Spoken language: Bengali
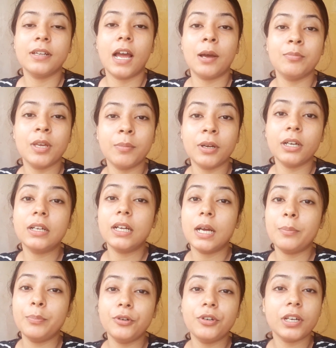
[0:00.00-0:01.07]
আমি আমার
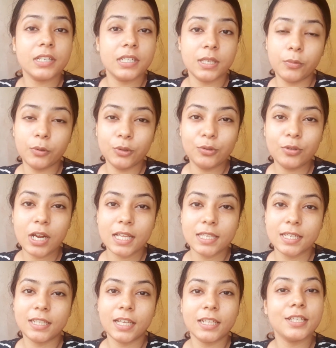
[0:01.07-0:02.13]
কম্পিউটারের যে বন্ধুরা
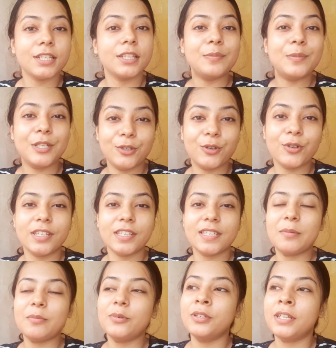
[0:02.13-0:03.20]
আছে তাদের সাথে মিট করতে
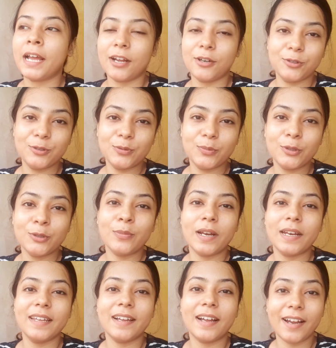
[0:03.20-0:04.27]
যাব দেখা করব
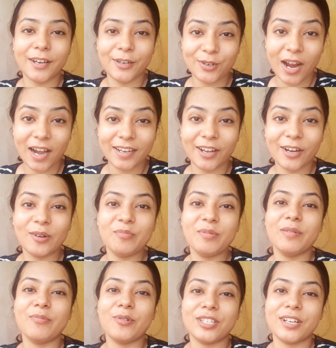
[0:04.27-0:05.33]
মানে একটু আড্ডা
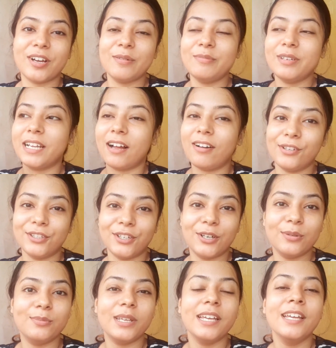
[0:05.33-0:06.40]
হবে মজা হবে খাওয়া
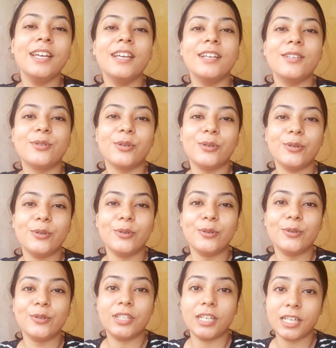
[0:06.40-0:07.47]
দাওয়া হবে সো
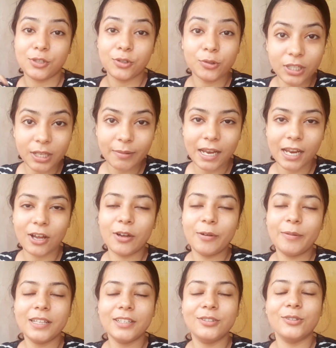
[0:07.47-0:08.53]
সেটা সন্ধেবেলা
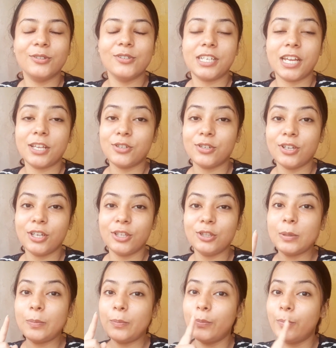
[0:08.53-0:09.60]
হবে তো সেই জন্য
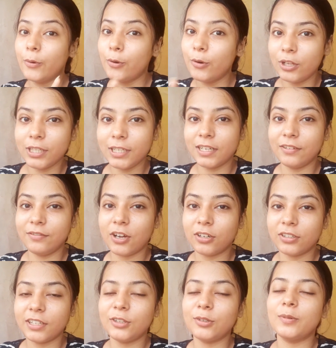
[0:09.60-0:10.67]
কিন্তু পুরো দিনের
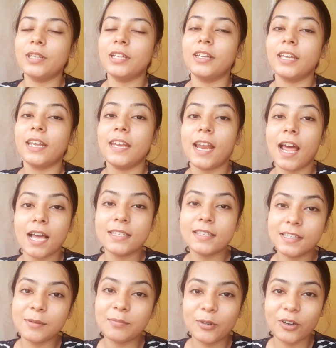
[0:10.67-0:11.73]
ব্লগটা তোমাদেরকে না
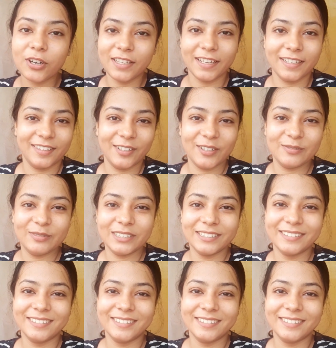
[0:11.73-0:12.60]
স্কিপ করে দেখতে হবে